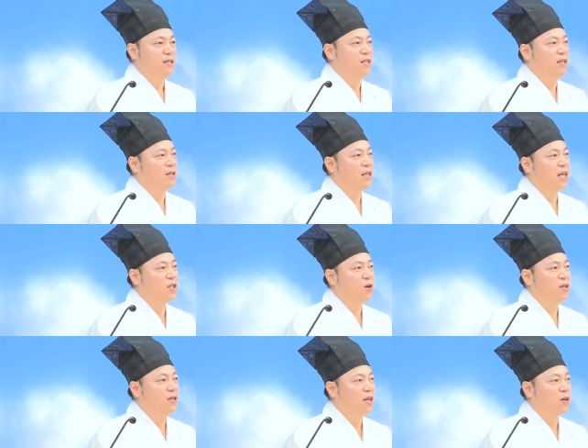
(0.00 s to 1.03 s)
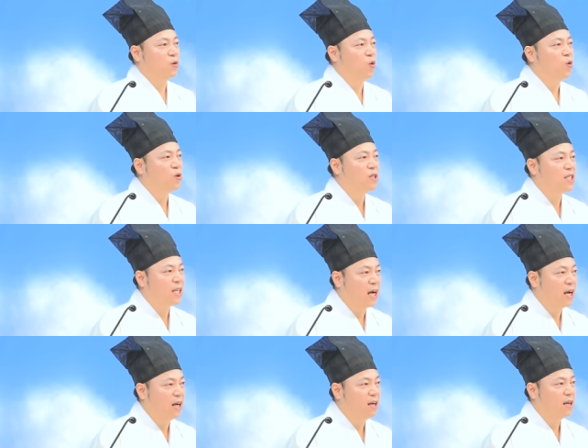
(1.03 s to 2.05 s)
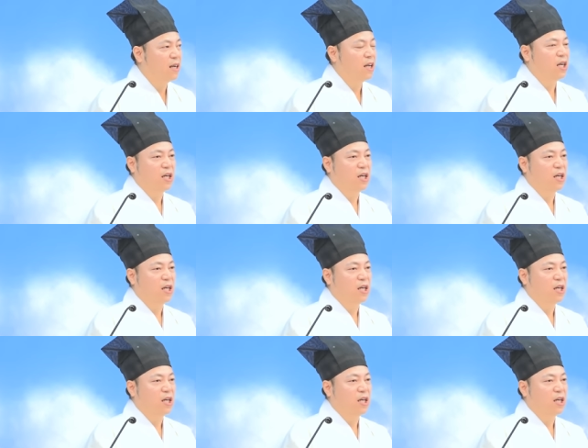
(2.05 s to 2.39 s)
이 대자연의 공기가